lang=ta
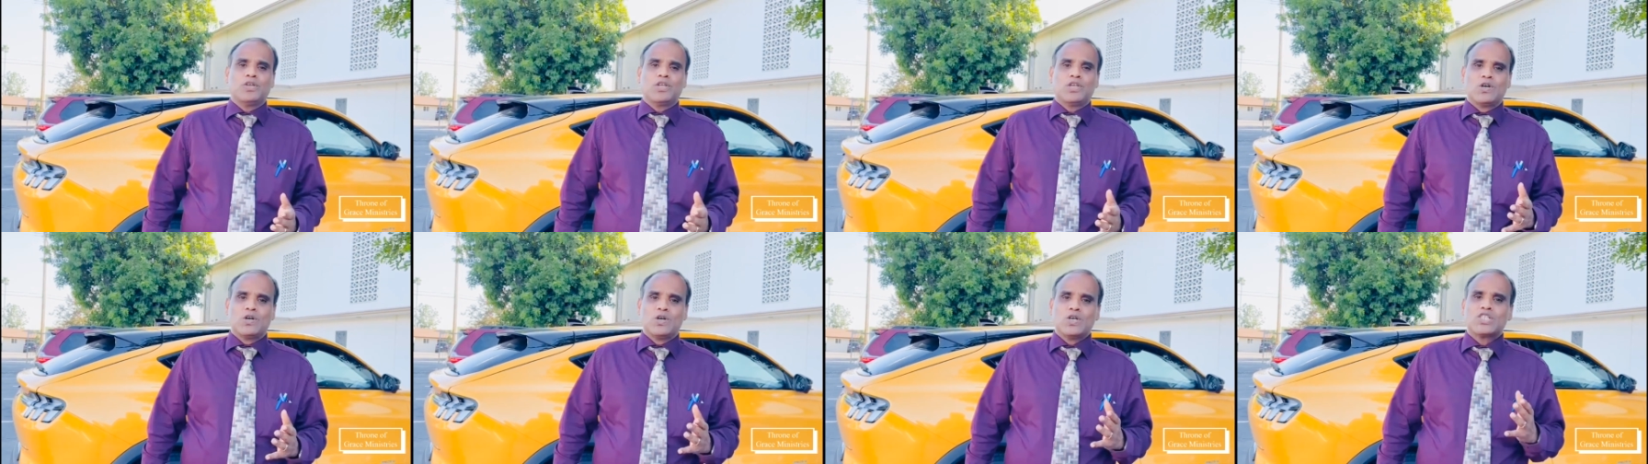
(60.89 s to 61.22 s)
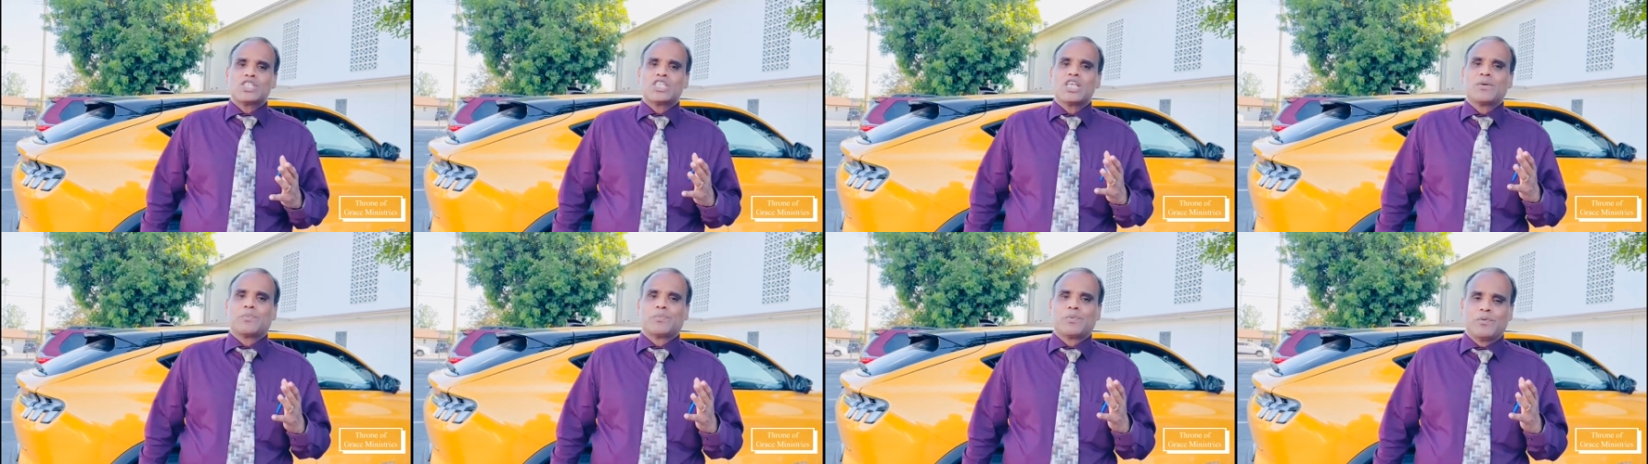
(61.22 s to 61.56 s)

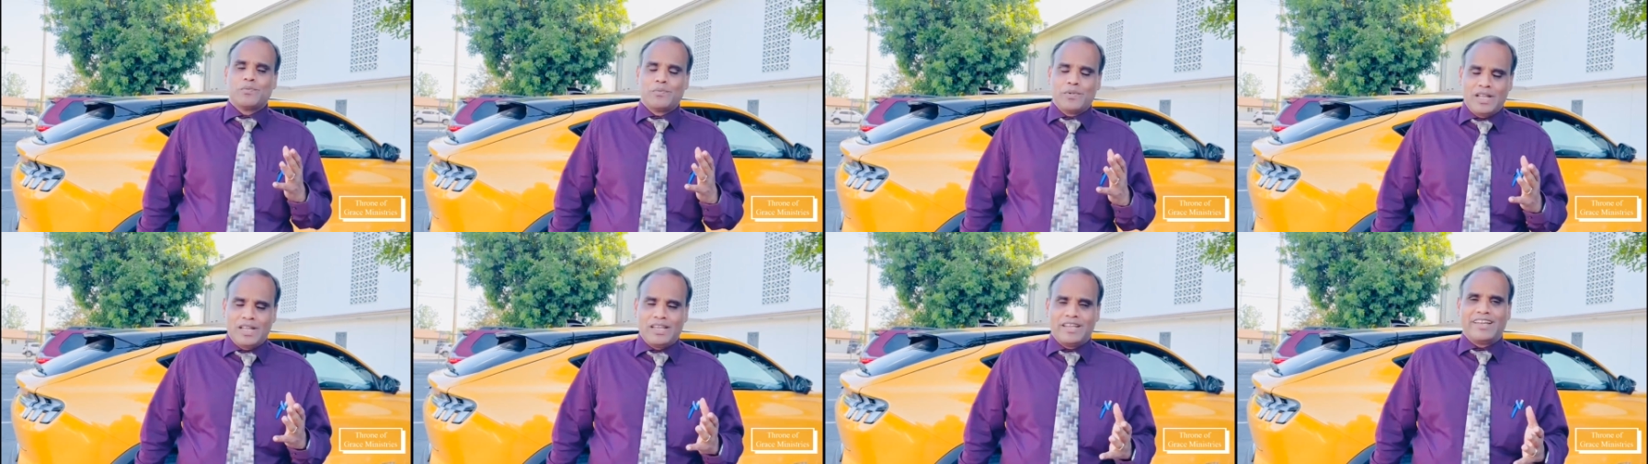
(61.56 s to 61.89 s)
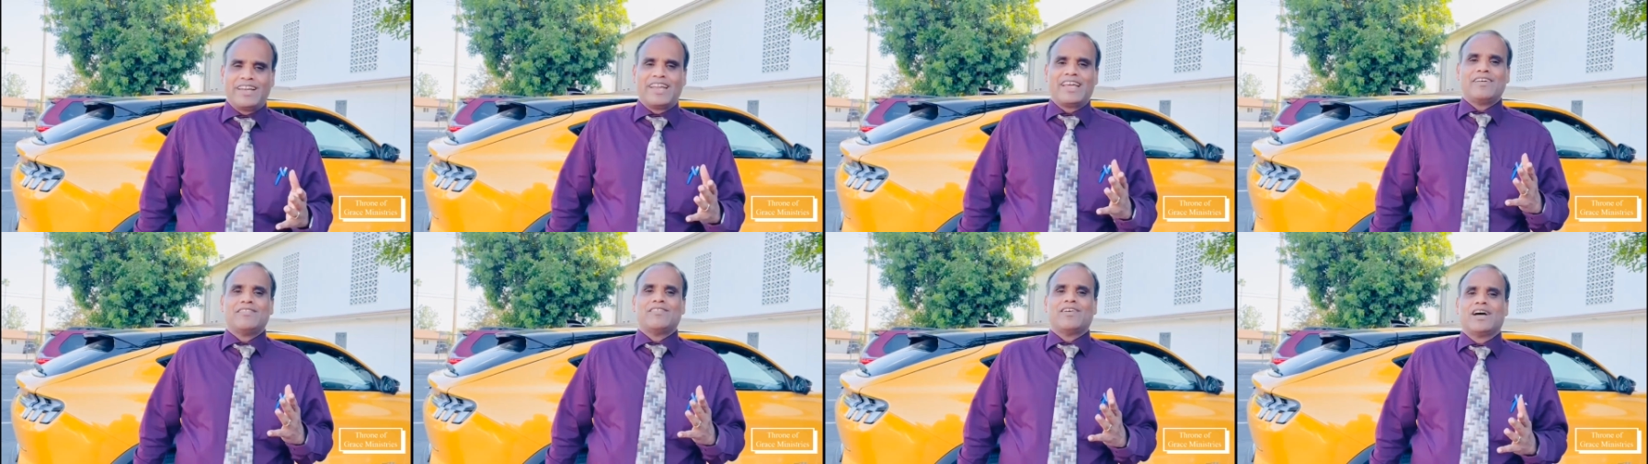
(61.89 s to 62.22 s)
யோசேப்பு மேல்
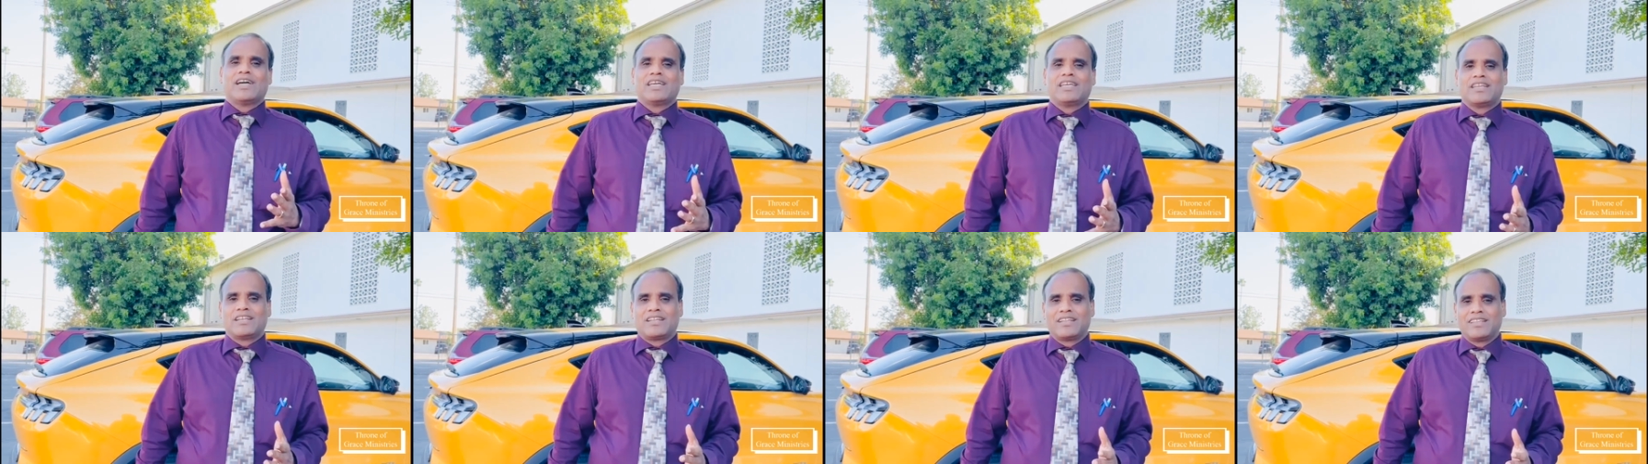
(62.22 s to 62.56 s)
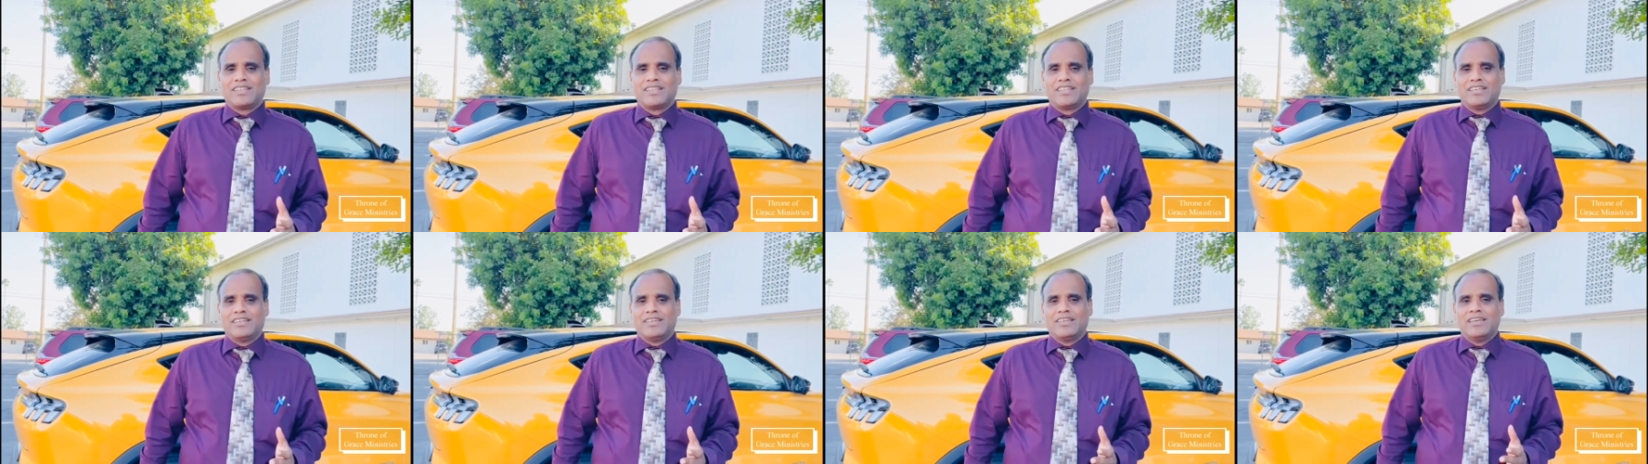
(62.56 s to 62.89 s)
நினைவாய்
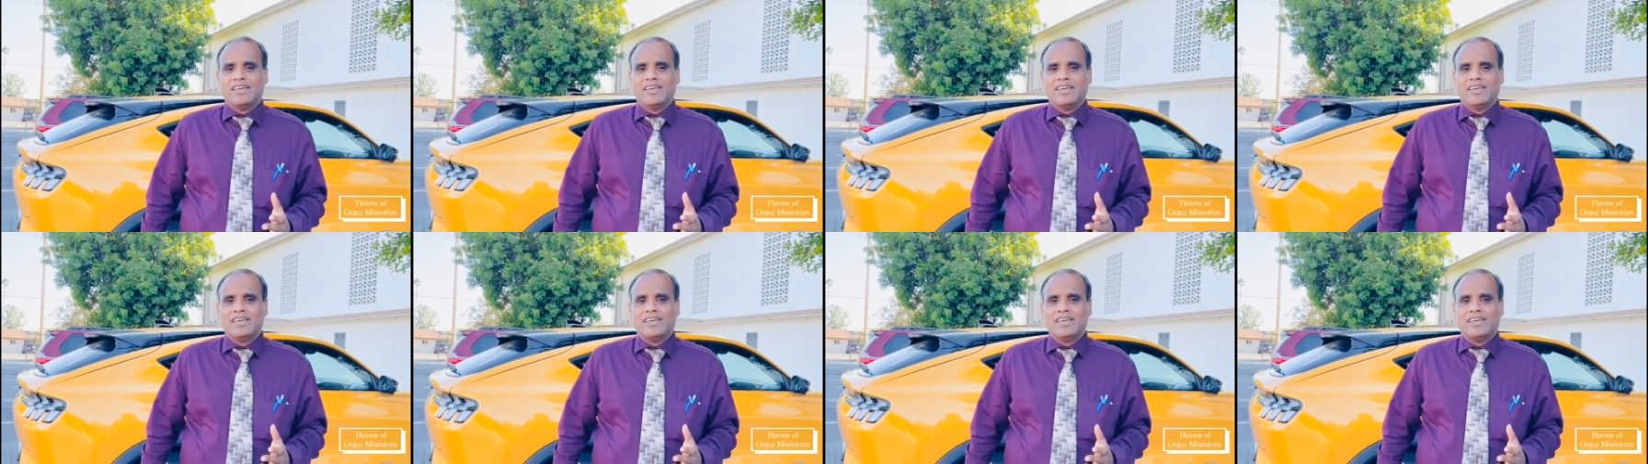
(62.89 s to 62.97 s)
இருந்து